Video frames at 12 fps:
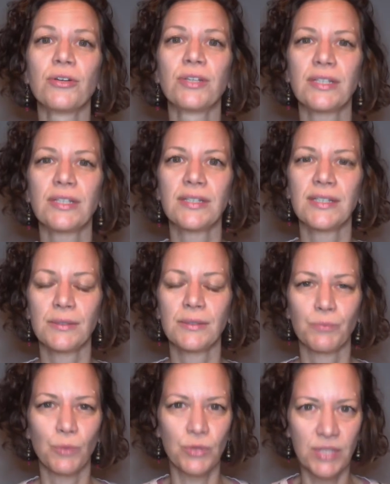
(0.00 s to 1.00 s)
Und
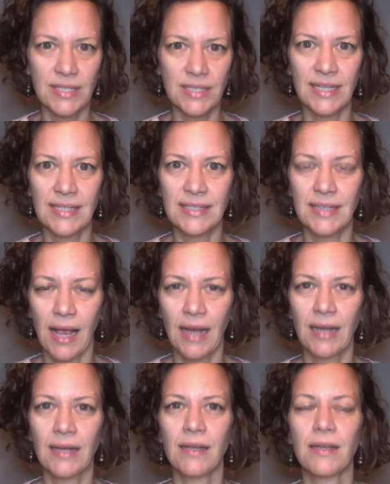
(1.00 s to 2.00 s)
ich muss ganz ehrlich
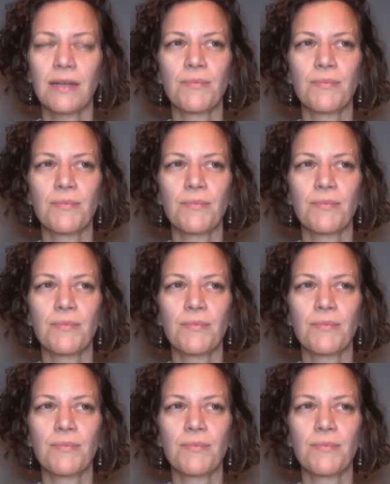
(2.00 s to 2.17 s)
sagen,